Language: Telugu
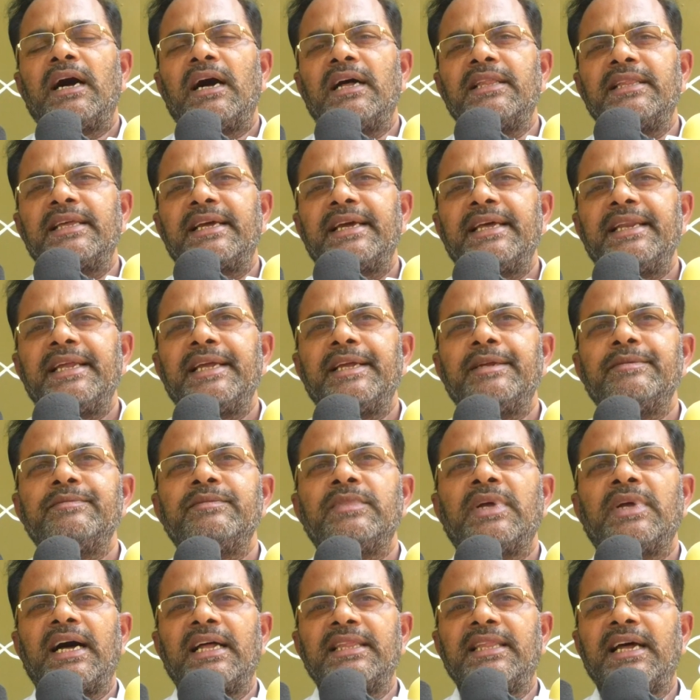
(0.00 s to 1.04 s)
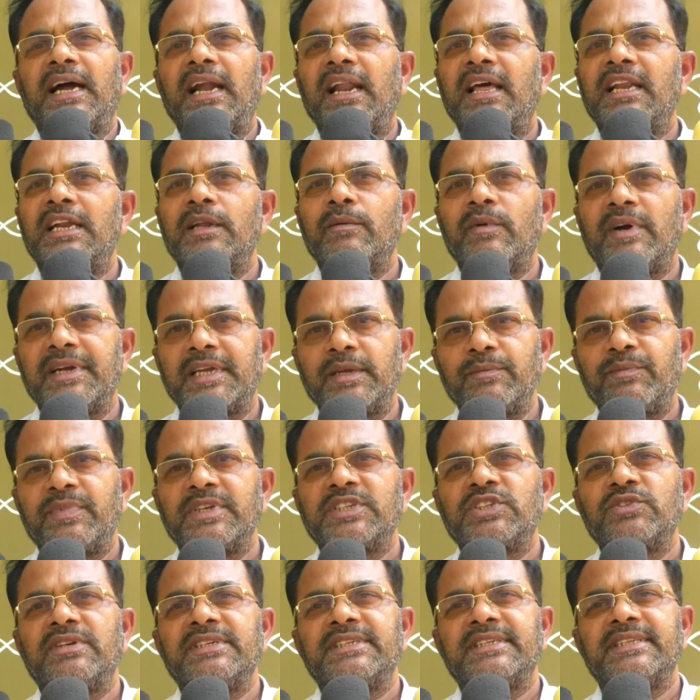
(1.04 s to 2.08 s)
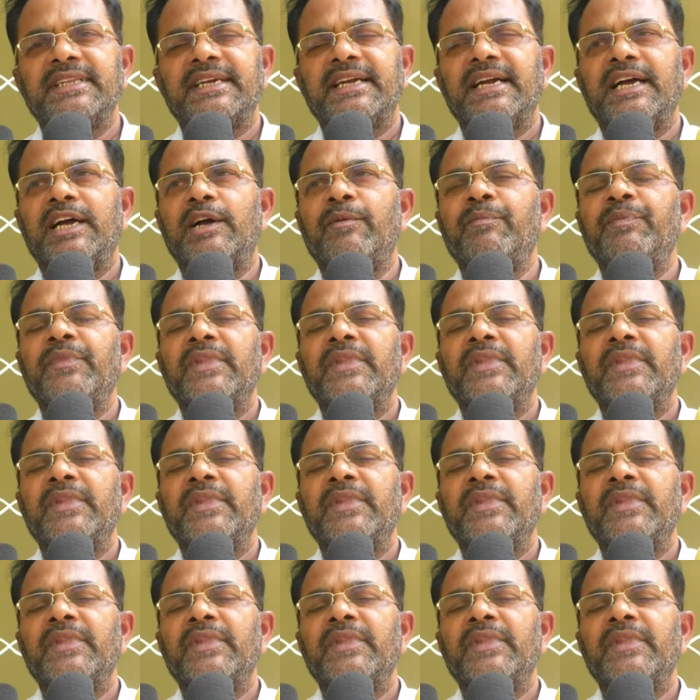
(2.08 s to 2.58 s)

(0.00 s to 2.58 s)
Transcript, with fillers: అందుకని ఆ తాళాలను మాకు ఇప్పించవలసిందిగా